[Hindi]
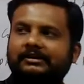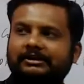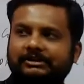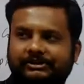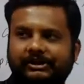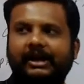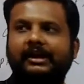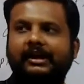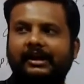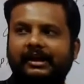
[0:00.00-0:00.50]
ये
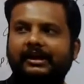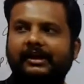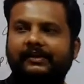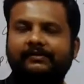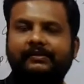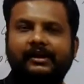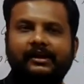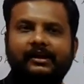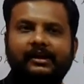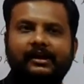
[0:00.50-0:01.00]
ट्राइंगल के
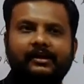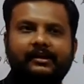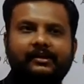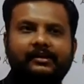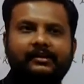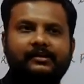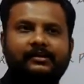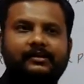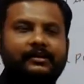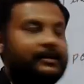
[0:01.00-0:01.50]
अंदर का है
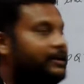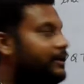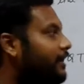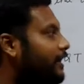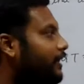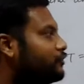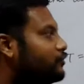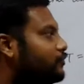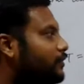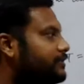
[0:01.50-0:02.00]

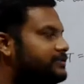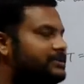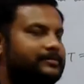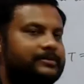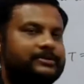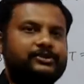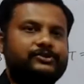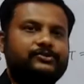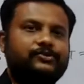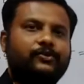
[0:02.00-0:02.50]
180
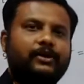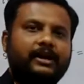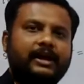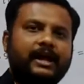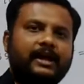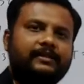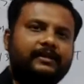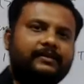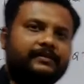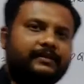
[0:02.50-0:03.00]
में से इसको
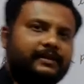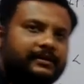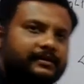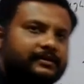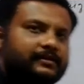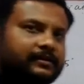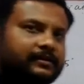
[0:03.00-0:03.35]
घटा देते हैं